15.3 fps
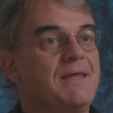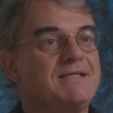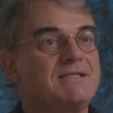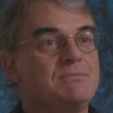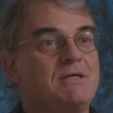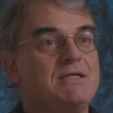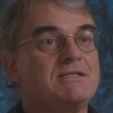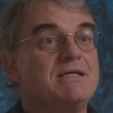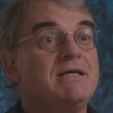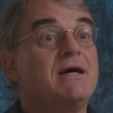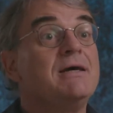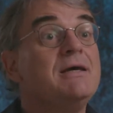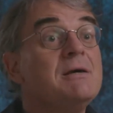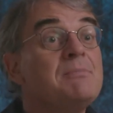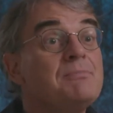Es ist
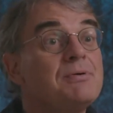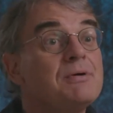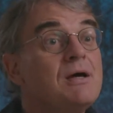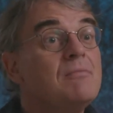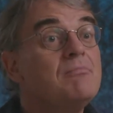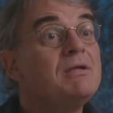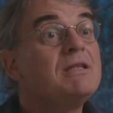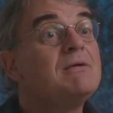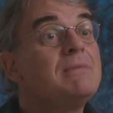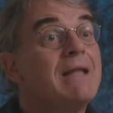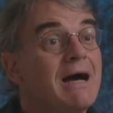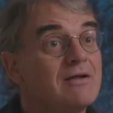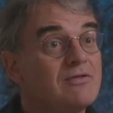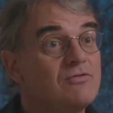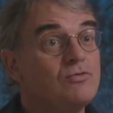eher hip, mit dem
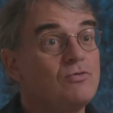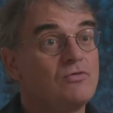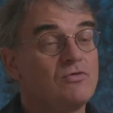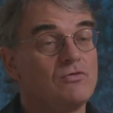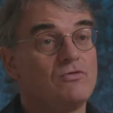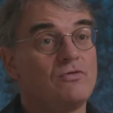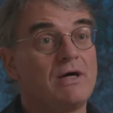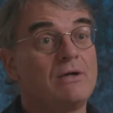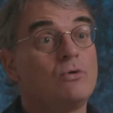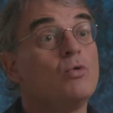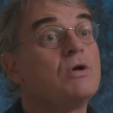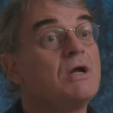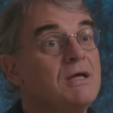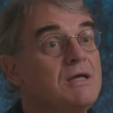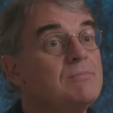Nachtzug zu fahren
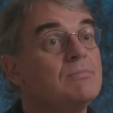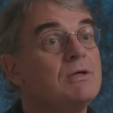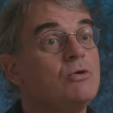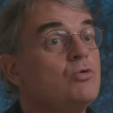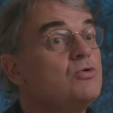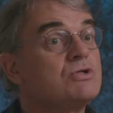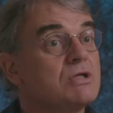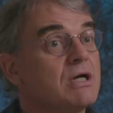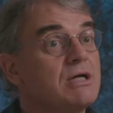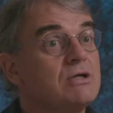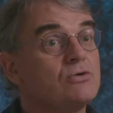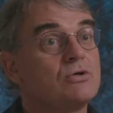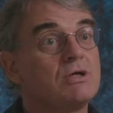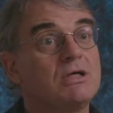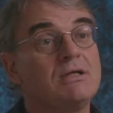oder eben in
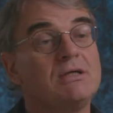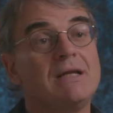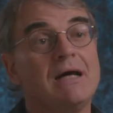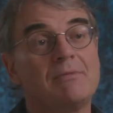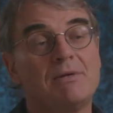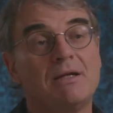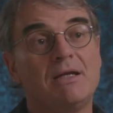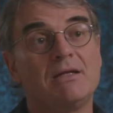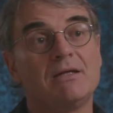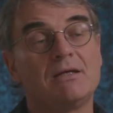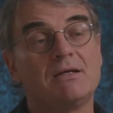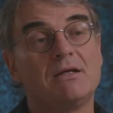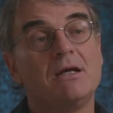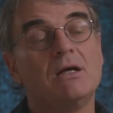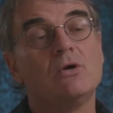Österreich oder in den
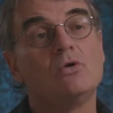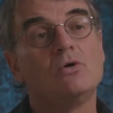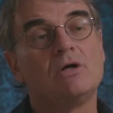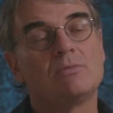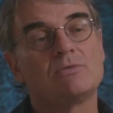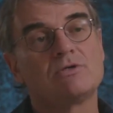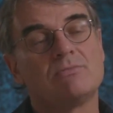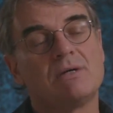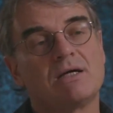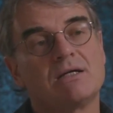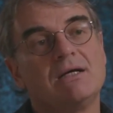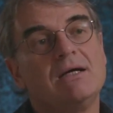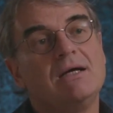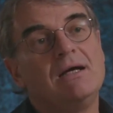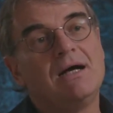Nachbarländern Urlaub zu
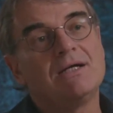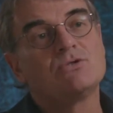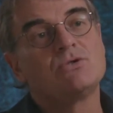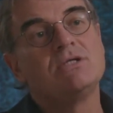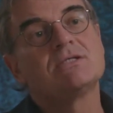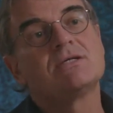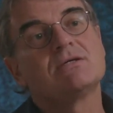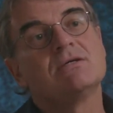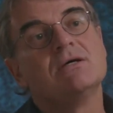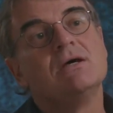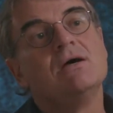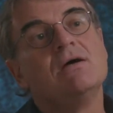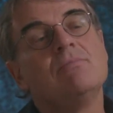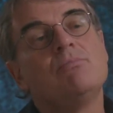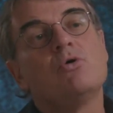machen. Also diese
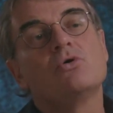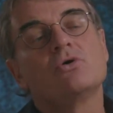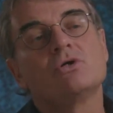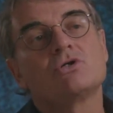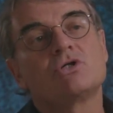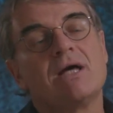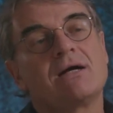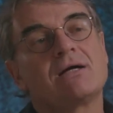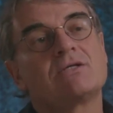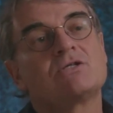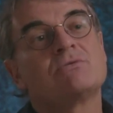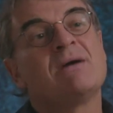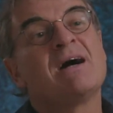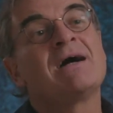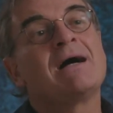Punkte stärker
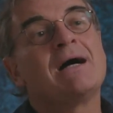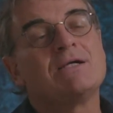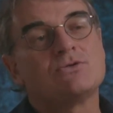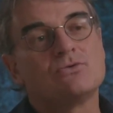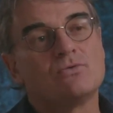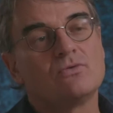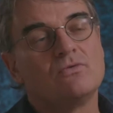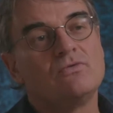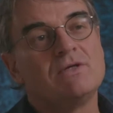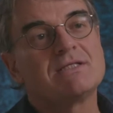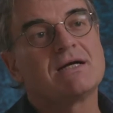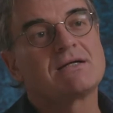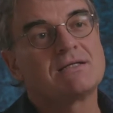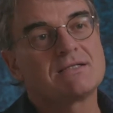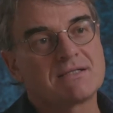zu machen. Also wie
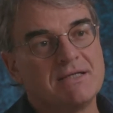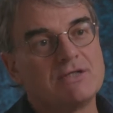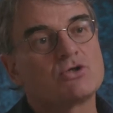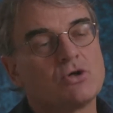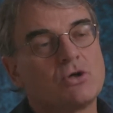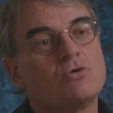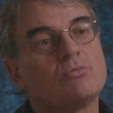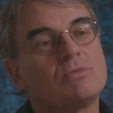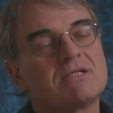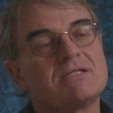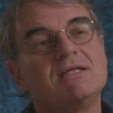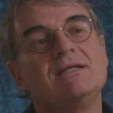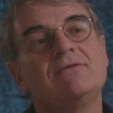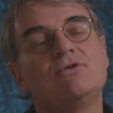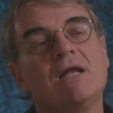gesagt, es geht schon um
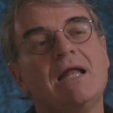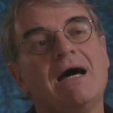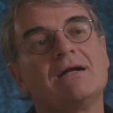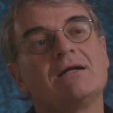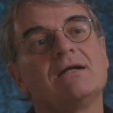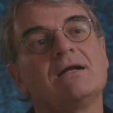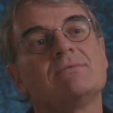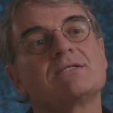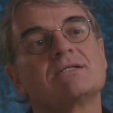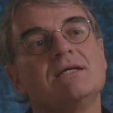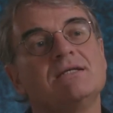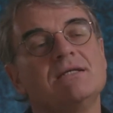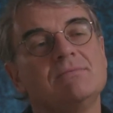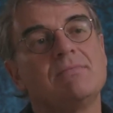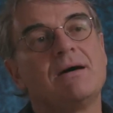das individuelle Handeln, aber es
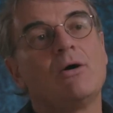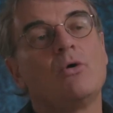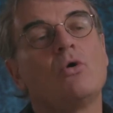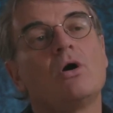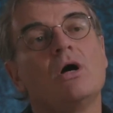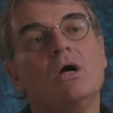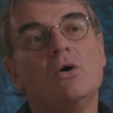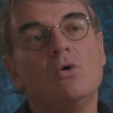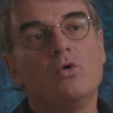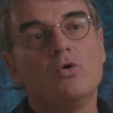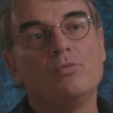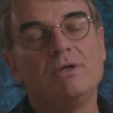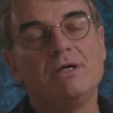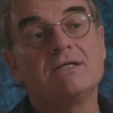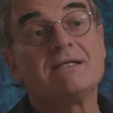geht eben auch
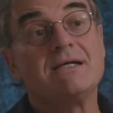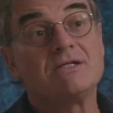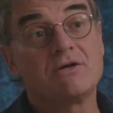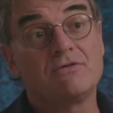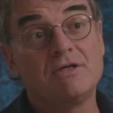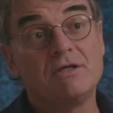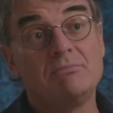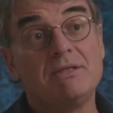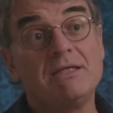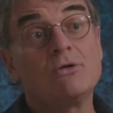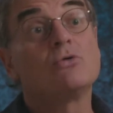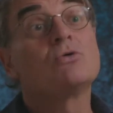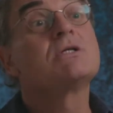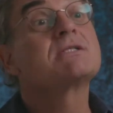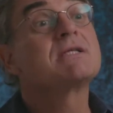um die gesellschaftlichen
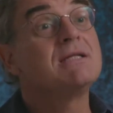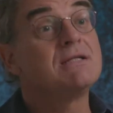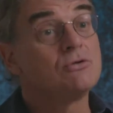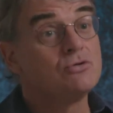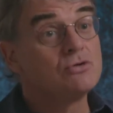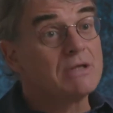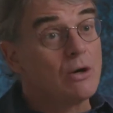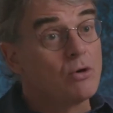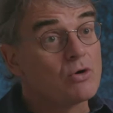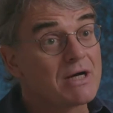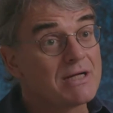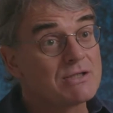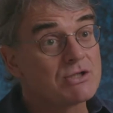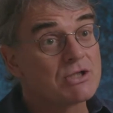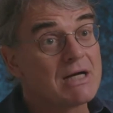Bedingungen und es geht natürlich auch
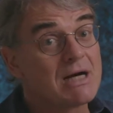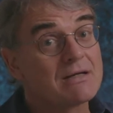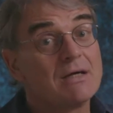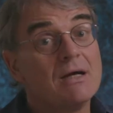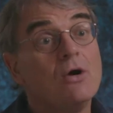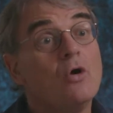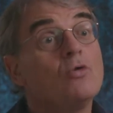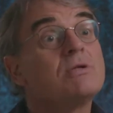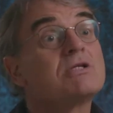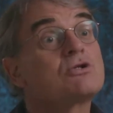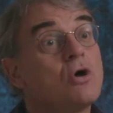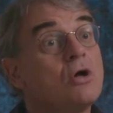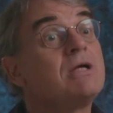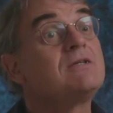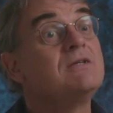ganz stark um das
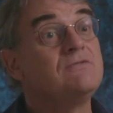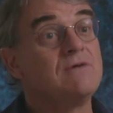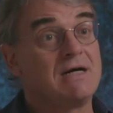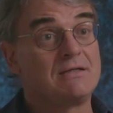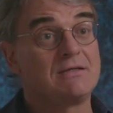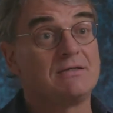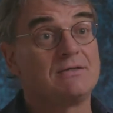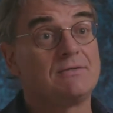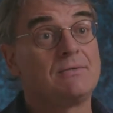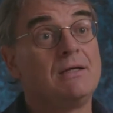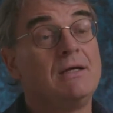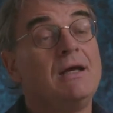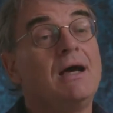kollektive Handeln.